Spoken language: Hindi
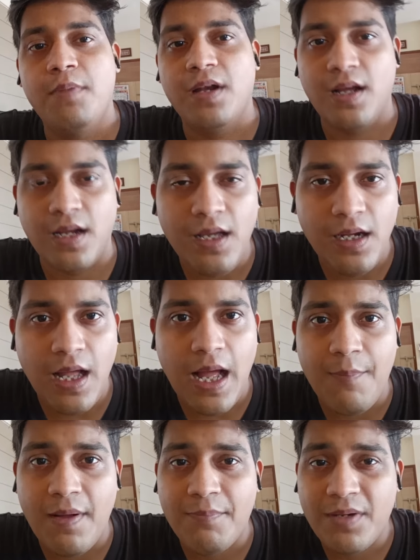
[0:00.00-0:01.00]
बट अगर
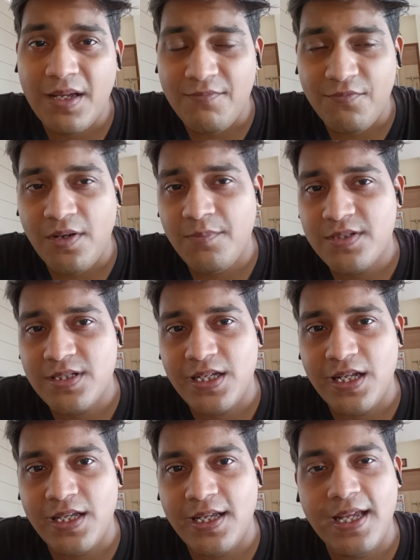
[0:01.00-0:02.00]
आप आपके एम फार्मेसी
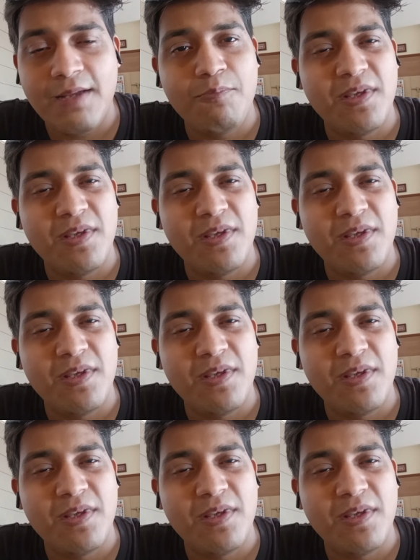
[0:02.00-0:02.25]
के लिए एक